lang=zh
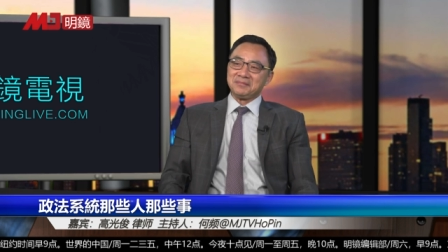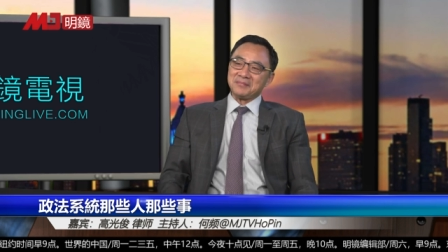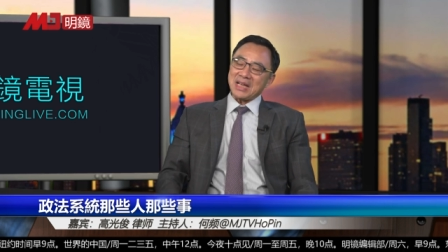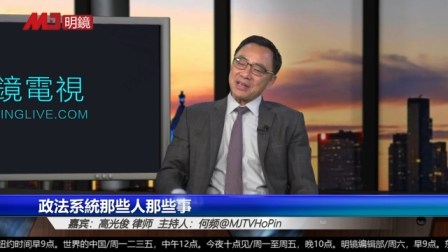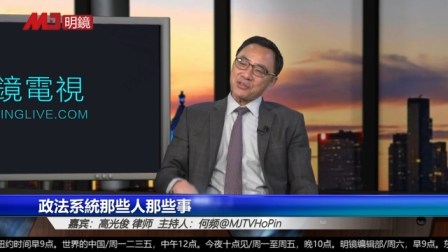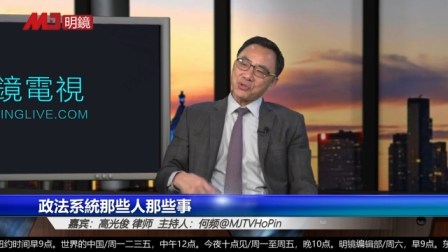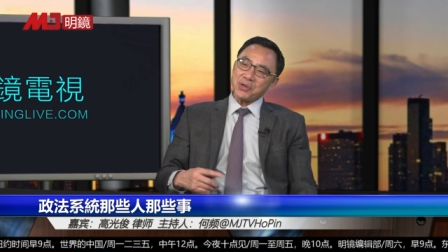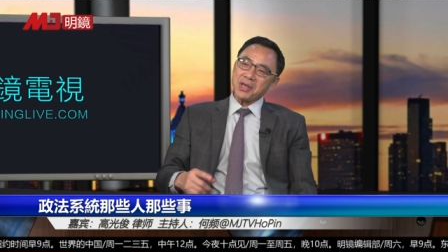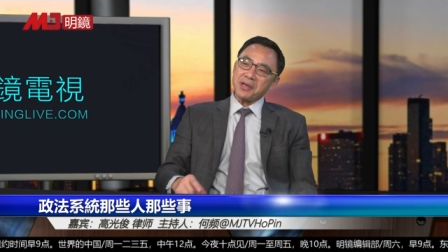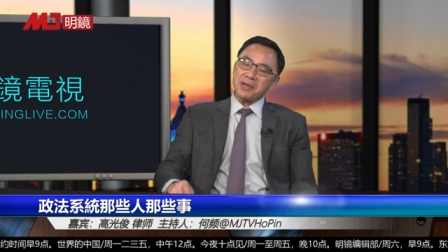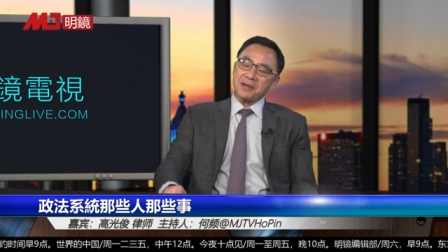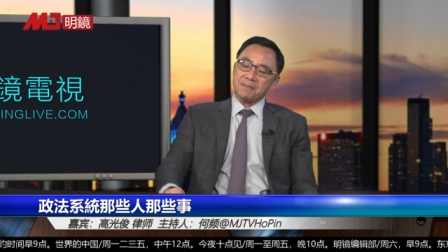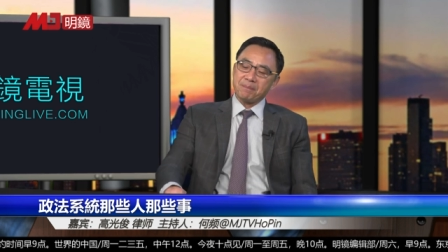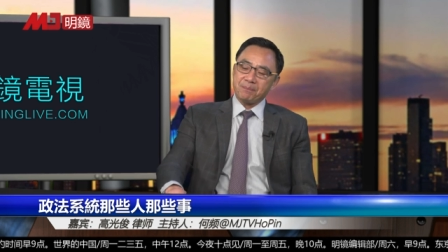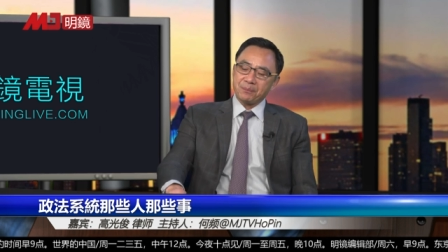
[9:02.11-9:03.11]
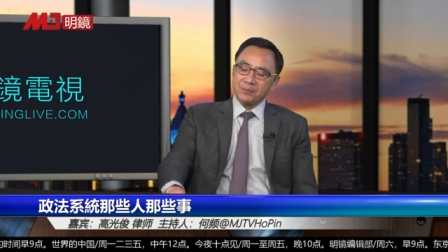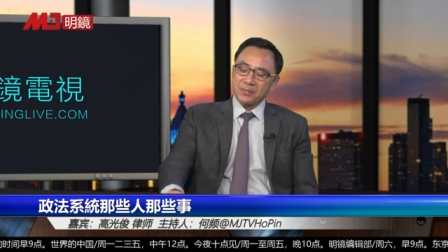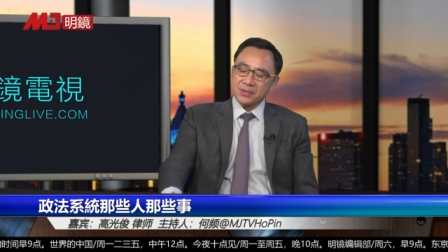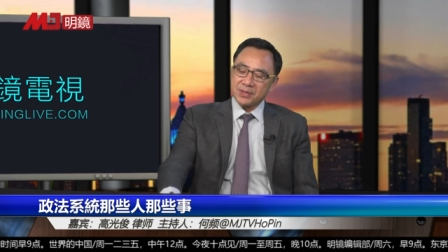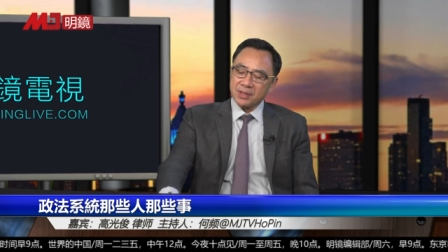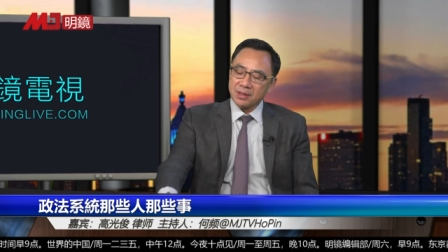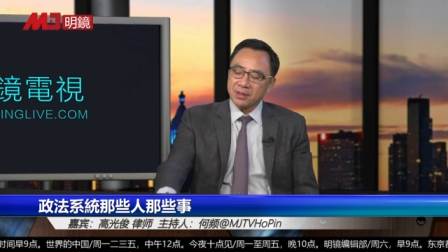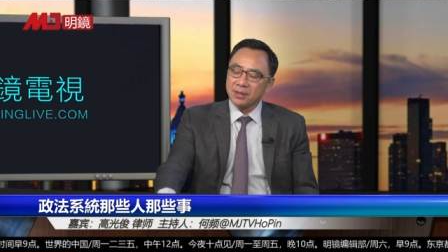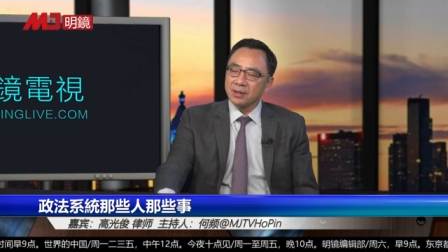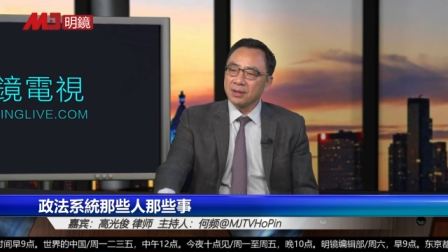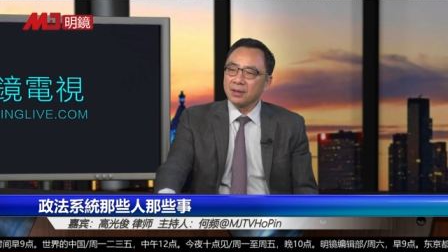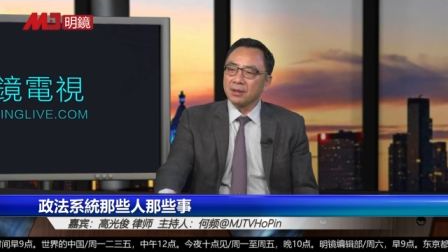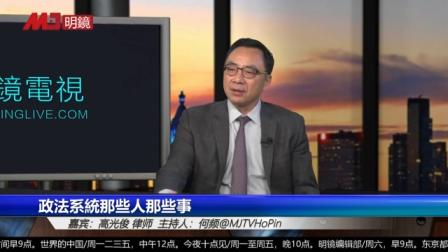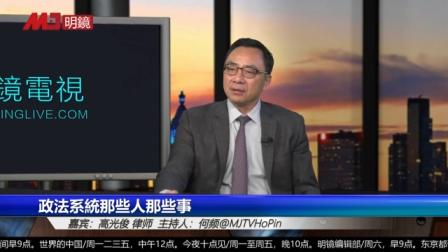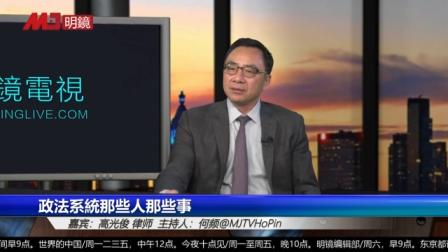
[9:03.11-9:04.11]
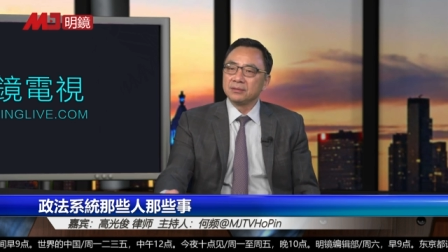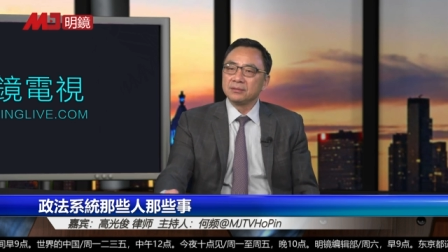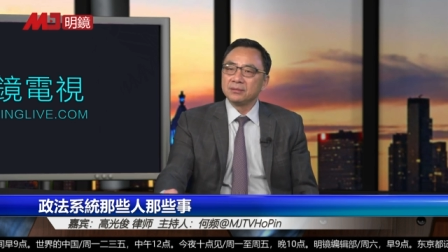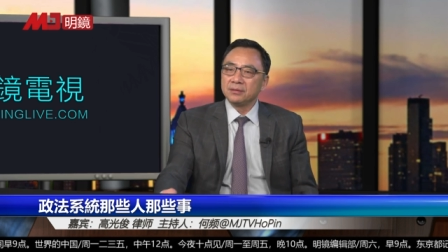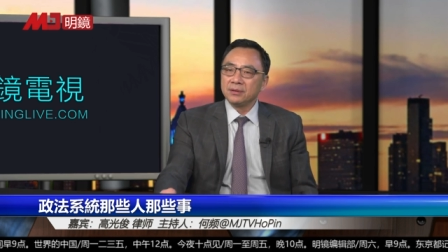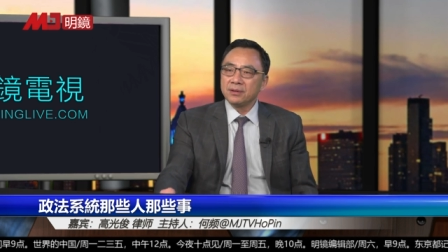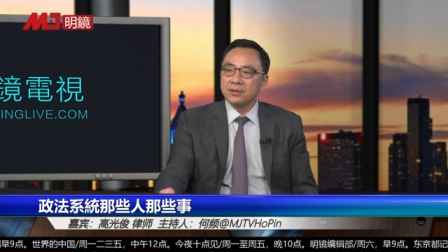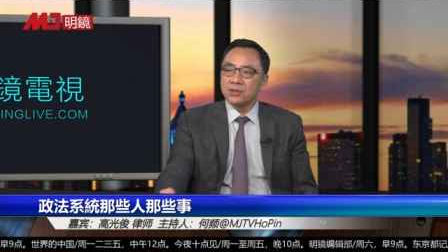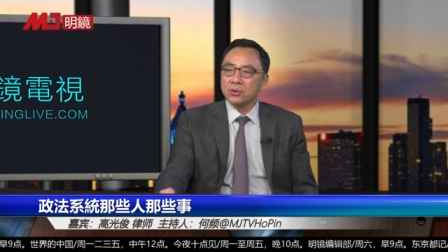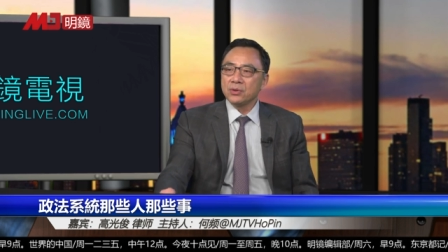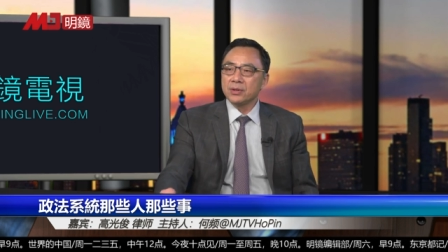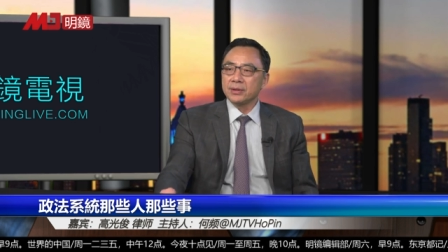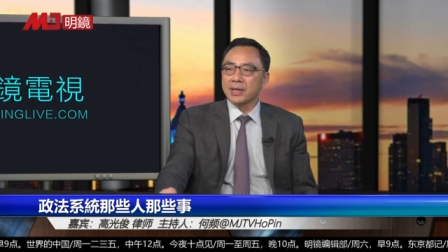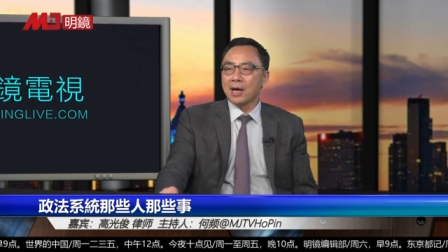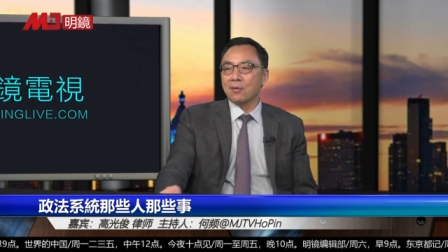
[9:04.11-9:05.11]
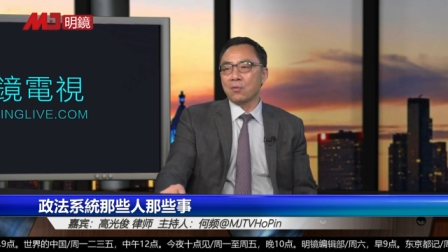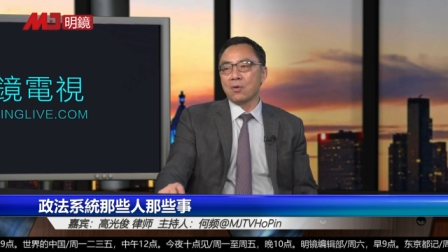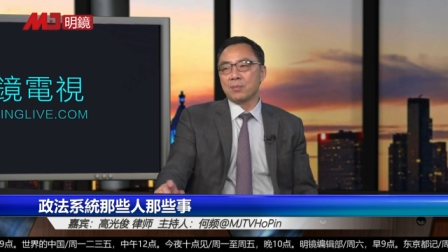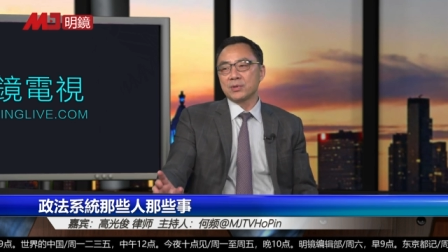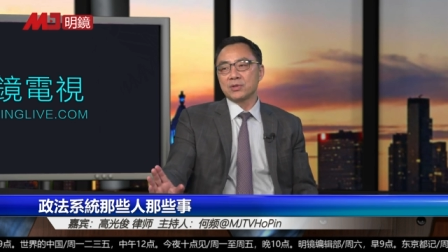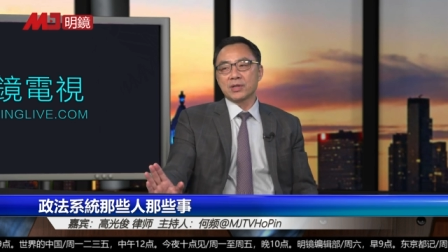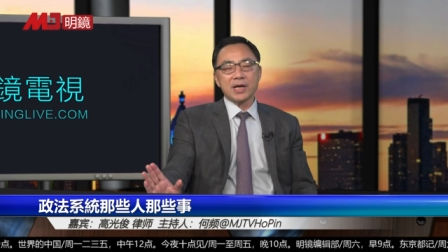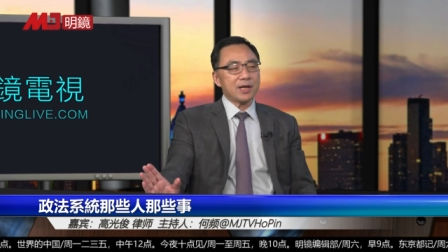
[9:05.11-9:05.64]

所以这个那我们就开